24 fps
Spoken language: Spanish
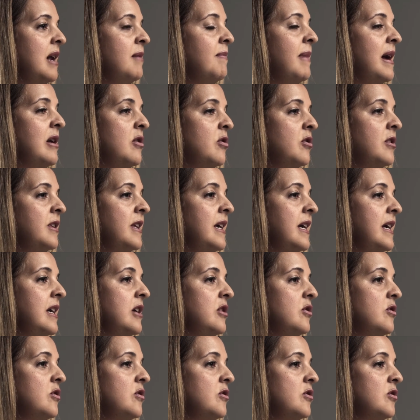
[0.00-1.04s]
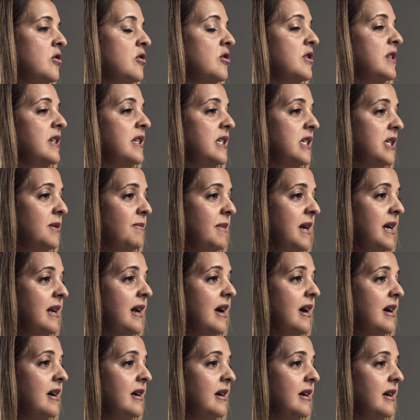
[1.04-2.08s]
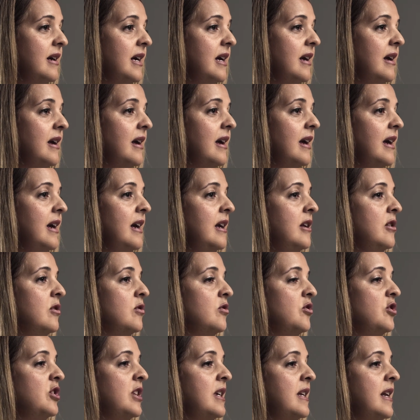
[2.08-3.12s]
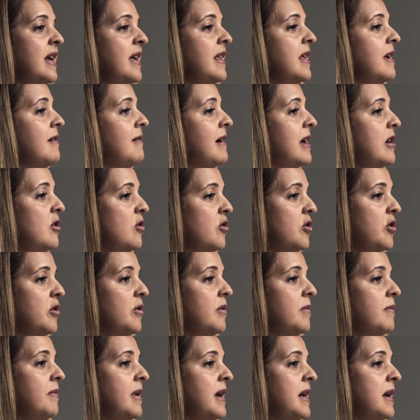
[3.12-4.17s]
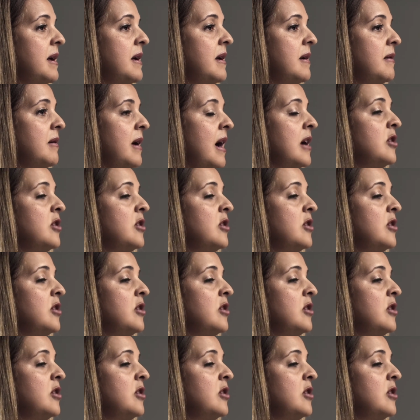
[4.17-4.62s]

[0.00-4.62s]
el valor de ellos nos inspira y nos llena de valor para